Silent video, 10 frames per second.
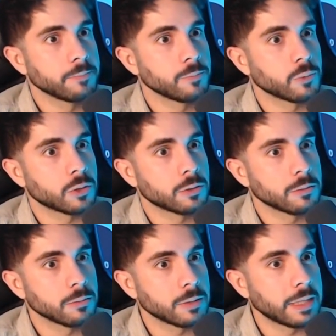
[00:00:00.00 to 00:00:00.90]
pues,
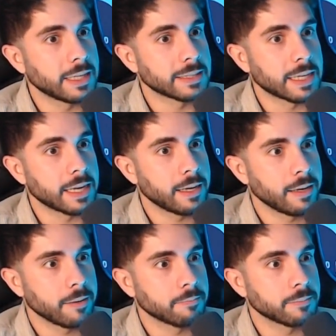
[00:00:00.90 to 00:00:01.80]
tienes
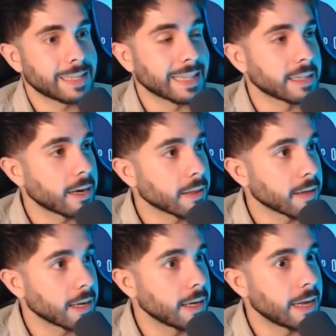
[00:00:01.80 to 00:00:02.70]
que tratar
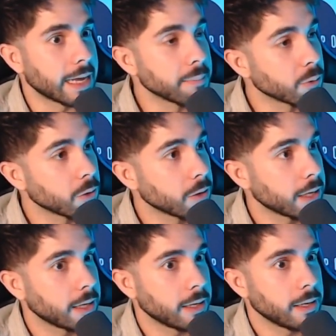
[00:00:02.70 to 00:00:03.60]
de que el equipo
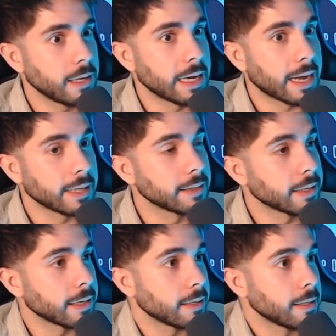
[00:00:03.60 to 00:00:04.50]
eh, y la gente
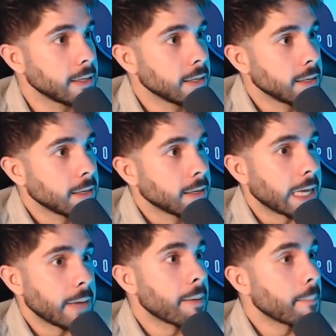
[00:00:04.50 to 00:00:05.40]
que,
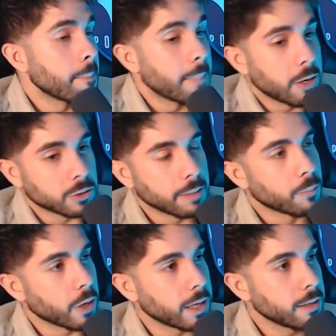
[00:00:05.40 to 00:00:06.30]
lleva menos
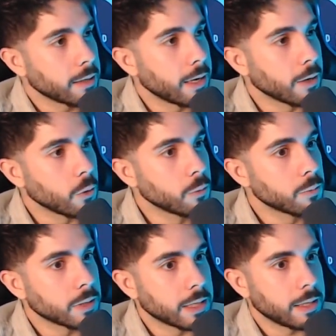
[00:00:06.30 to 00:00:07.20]
tiempo aquí en el
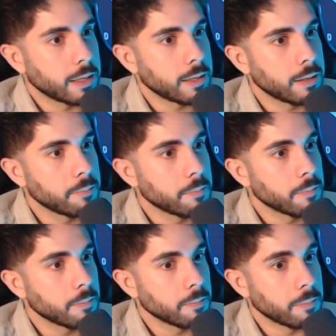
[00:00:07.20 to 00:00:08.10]
club eh,
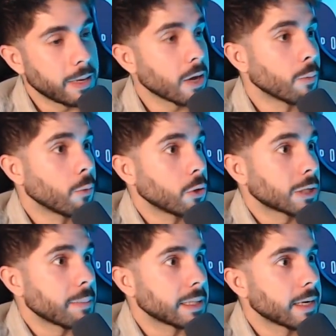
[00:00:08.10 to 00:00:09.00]
vea como los
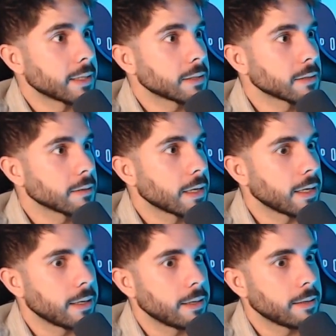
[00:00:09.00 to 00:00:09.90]
capitanes
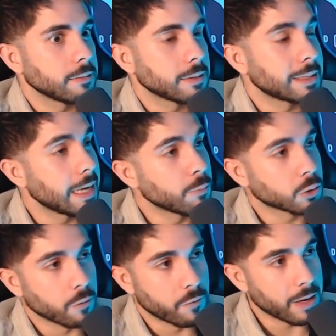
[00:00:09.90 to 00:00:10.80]
eh, seguimos
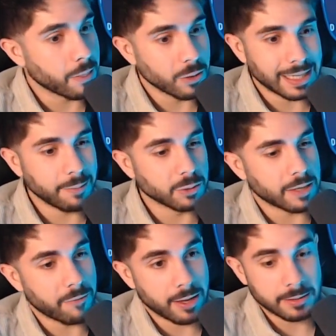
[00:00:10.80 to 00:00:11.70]
confiando y seguimos
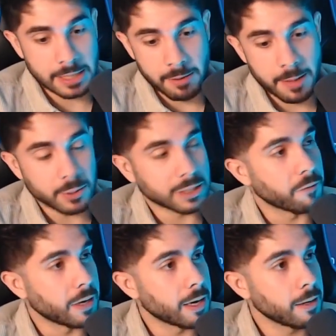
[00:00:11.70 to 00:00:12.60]
trabajando hasta el
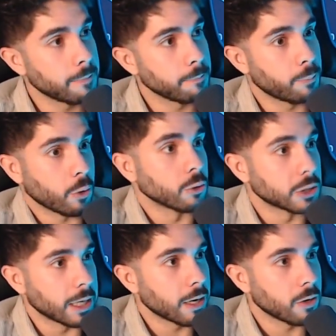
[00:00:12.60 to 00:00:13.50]
final por
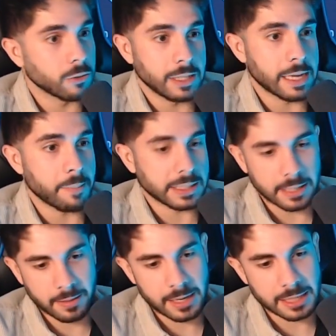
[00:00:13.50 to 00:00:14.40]
conseguirlo. Y a
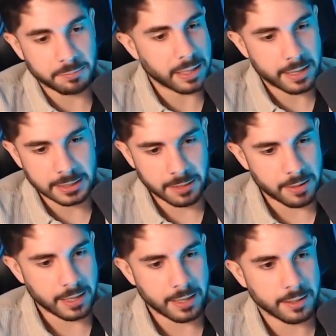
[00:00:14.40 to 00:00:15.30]
pesar de las piedras que
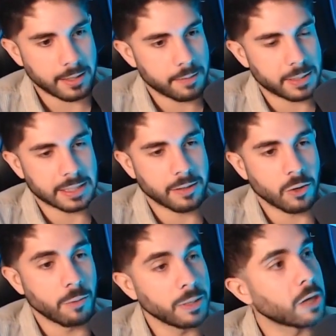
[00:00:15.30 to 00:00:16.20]
vengan, a pesar de lo
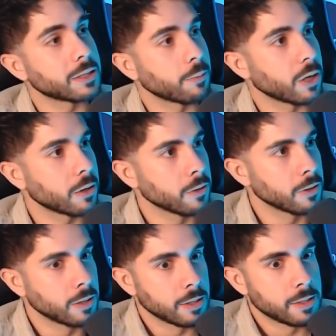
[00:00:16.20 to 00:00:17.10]
complicado que esté poniendo,
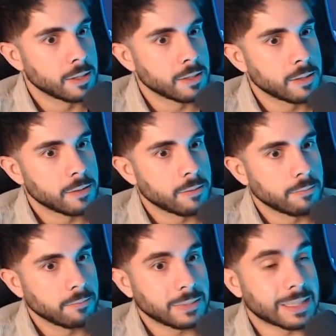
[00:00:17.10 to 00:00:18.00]

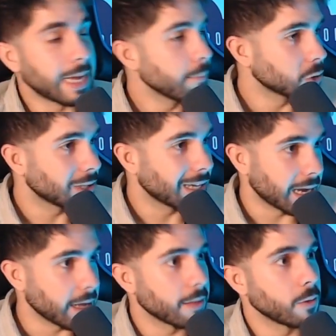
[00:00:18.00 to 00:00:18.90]
seguimos
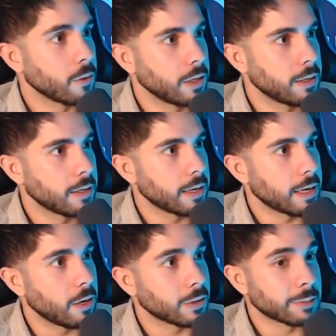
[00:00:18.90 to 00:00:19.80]
creyendo en,
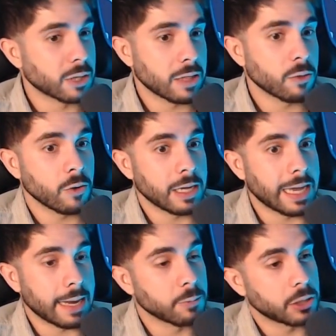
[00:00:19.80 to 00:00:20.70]
lo que estamos haciendo y
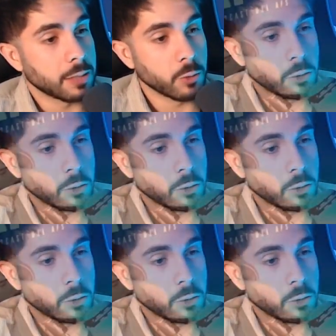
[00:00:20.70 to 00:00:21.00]
queremos seguir muy